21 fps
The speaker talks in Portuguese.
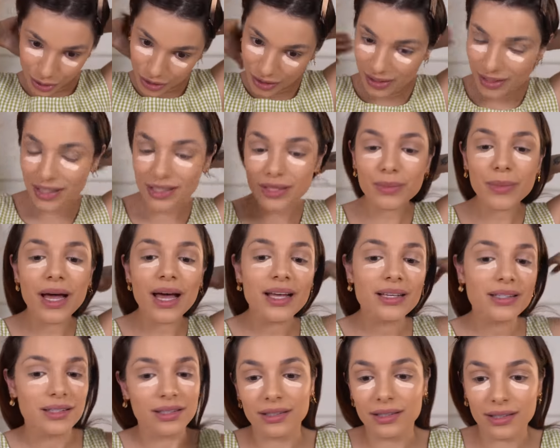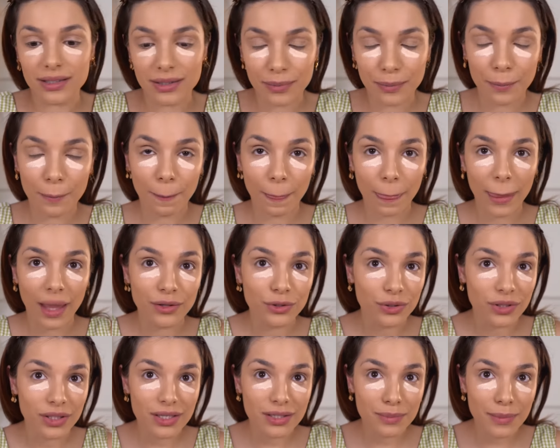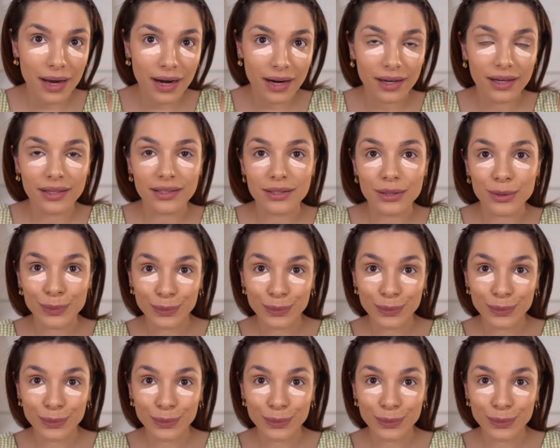de outras bases de outras marcas.